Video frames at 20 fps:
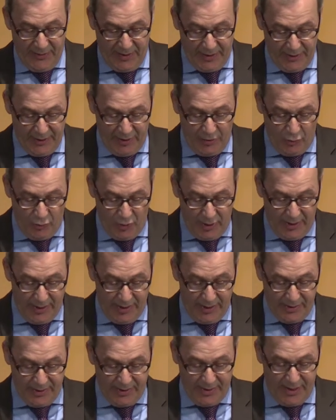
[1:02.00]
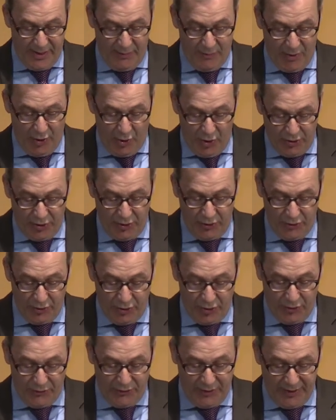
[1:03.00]
Dialogkreises eben auch die
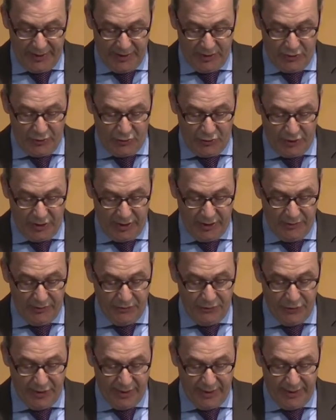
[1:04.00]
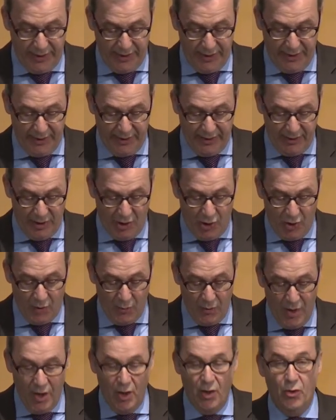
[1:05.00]
Deutsche Vernetzungsstelle für den ländlichen
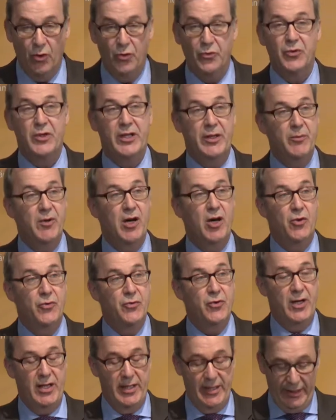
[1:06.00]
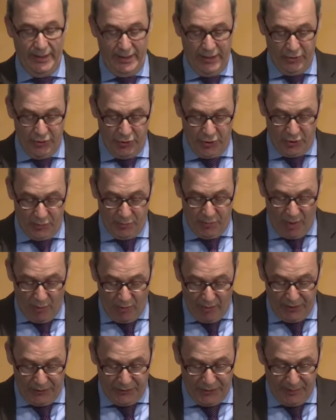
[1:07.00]
Raum und eben auch vor allen Dingen den Deutschen
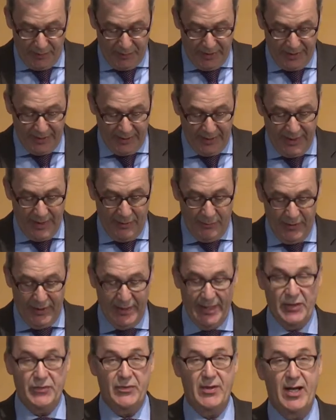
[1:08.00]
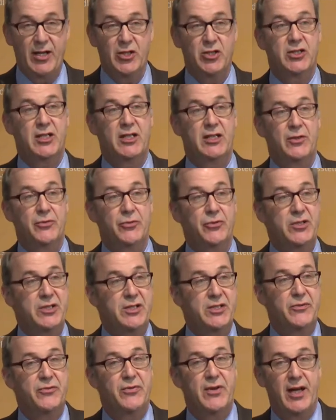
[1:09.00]
Bauernverband mit als Veranstalter für
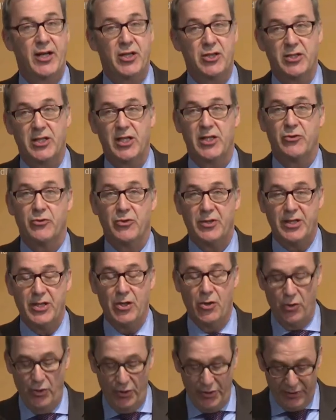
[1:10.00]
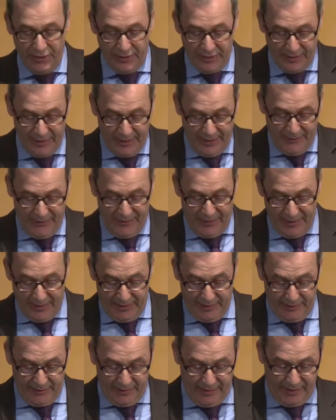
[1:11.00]
diese Veranstaltung hier heute
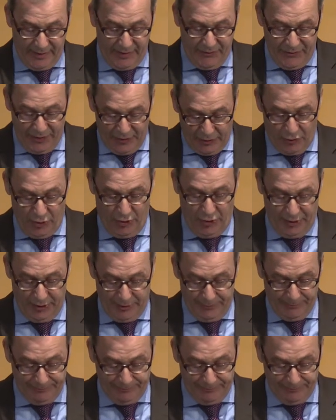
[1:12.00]
äh, äh, gewinnen konnten.